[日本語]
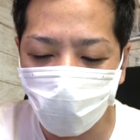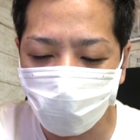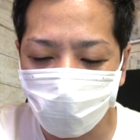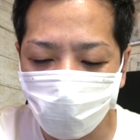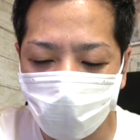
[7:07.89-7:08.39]
ほ
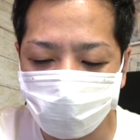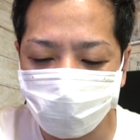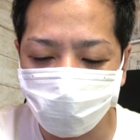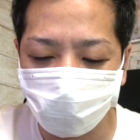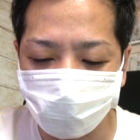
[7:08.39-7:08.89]
ぼもう勝
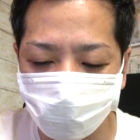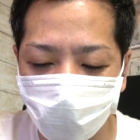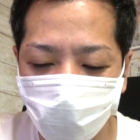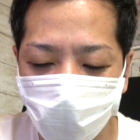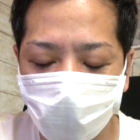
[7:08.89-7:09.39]
ち状態です
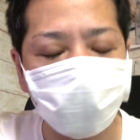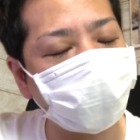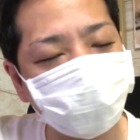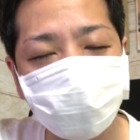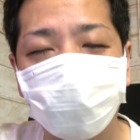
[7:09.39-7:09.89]
ね。か
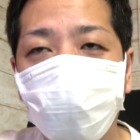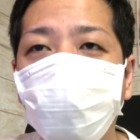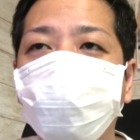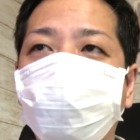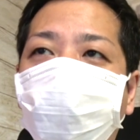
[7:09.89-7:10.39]
勝ちっていうか、
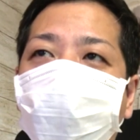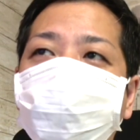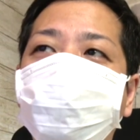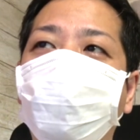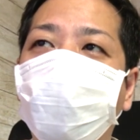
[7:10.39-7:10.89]
ほぼっていうか
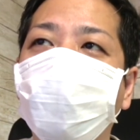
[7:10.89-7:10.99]
勝ちだわ。